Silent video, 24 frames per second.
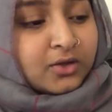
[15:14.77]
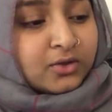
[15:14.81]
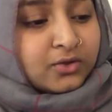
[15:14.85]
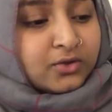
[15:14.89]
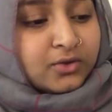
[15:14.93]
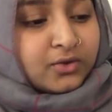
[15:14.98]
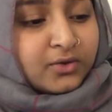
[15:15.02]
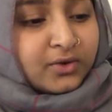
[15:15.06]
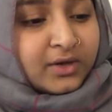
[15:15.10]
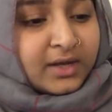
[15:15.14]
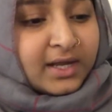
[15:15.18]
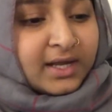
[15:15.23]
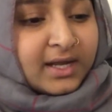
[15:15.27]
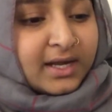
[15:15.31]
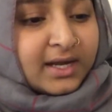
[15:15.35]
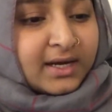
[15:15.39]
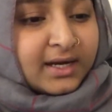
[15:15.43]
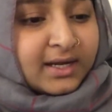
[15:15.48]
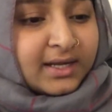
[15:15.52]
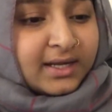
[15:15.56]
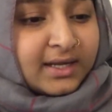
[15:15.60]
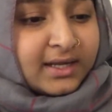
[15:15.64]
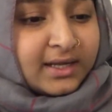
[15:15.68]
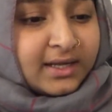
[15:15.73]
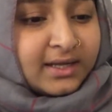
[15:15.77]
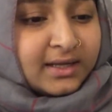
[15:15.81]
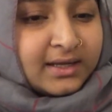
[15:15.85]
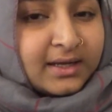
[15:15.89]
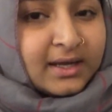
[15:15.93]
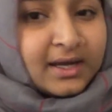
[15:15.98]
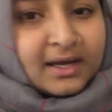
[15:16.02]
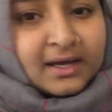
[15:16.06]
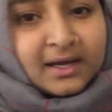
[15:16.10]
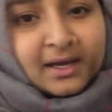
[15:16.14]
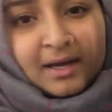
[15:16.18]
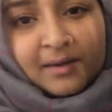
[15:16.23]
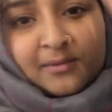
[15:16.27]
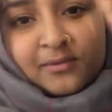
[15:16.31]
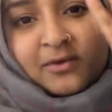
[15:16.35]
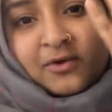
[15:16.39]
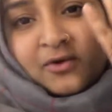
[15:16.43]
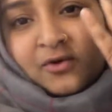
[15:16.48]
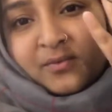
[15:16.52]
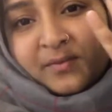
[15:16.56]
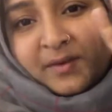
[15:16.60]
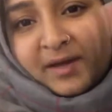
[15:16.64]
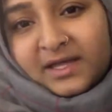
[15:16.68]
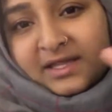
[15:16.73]
তো এই আর কি আমি
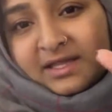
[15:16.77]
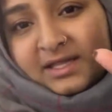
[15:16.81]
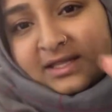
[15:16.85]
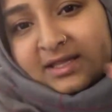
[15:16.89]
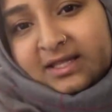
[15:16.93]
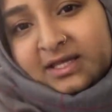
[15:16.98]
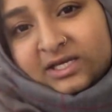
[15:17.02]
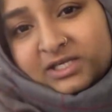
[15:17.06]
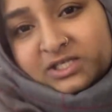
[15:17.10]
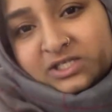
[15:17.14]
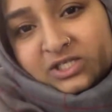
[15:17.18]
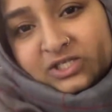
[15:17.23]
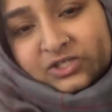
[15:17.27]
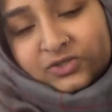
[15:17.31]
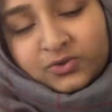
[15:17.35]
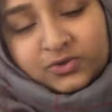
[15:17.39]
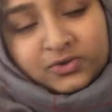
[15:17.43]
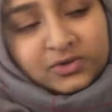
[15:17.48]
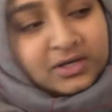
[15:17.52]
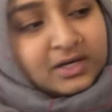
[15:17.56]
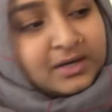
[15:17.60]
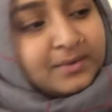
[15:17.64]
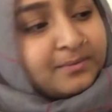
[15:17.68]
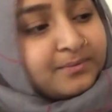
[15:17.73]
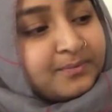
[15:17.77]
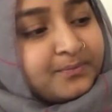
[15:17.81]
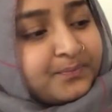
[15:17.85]
ও মেহেদি দিয়ে শেষ করলাম